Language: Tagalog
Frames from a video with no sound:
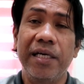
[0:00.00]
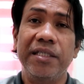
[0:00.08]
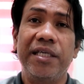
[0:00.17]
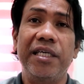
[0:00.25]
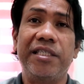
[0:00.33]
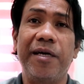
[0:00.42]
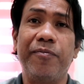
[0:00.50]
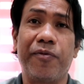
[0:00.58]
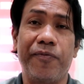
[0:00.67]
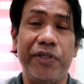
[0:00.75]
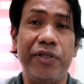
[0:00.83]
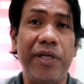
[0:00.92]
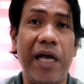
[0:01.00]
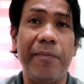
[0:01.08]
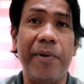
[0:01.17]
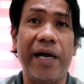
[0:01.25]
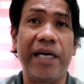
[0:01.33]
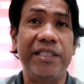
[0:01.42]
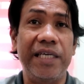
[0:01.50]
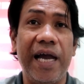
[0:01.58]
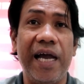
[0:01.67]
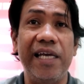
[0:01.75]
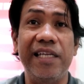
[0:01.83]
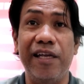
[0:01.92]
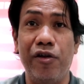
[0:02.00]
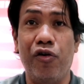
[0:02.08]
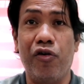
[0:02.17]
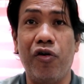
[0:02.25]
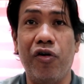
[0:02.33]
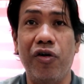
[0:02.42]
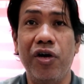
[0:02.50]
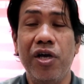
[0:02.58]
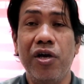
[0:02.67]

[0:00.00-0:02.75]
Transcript: sa isang professional pagka siya ay niloko.